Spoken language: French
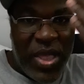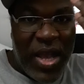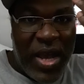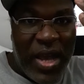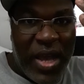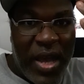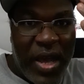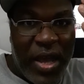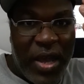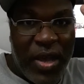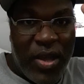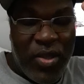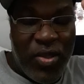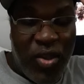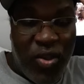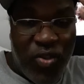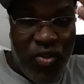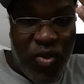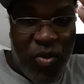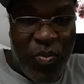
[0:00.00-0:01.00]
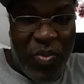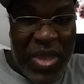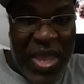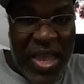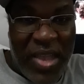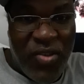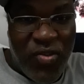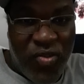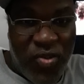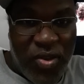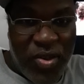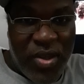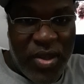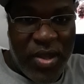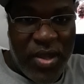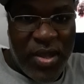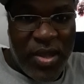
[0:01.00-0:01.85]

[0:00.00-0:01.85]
dans, dans un piège,